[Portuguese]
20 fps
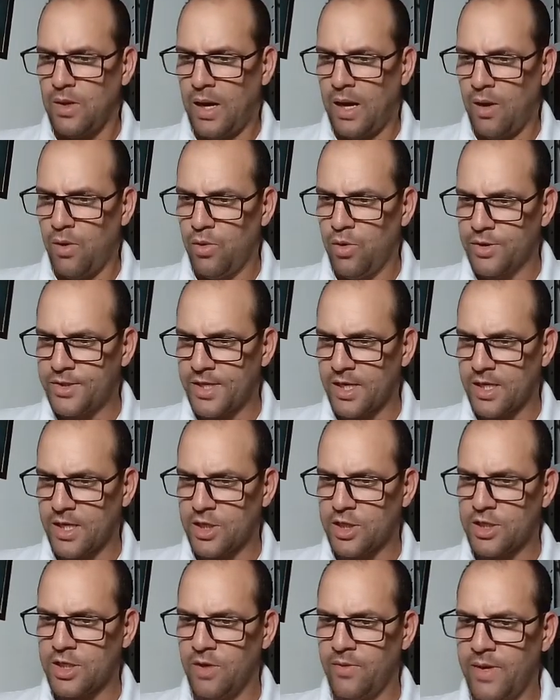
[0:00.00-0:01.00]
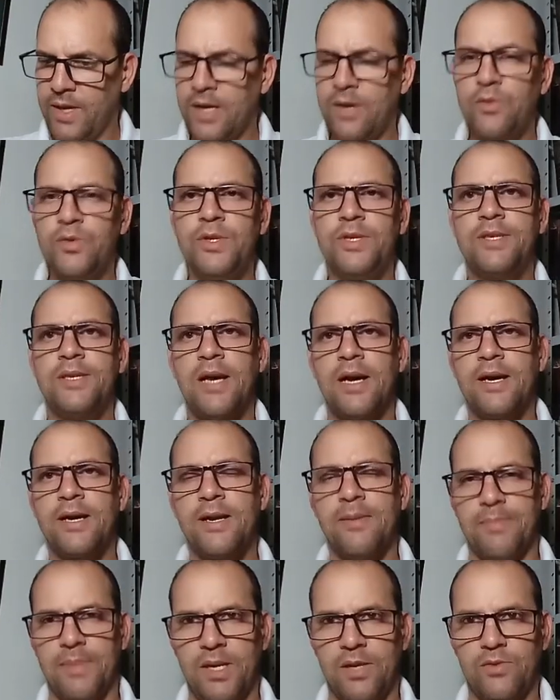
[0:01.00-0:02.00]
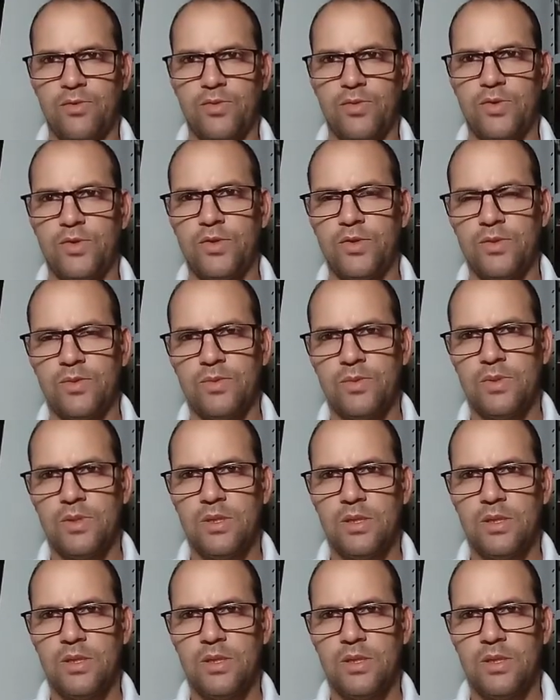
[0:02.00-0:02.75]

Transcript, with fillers: A outra questão é os sacramentos.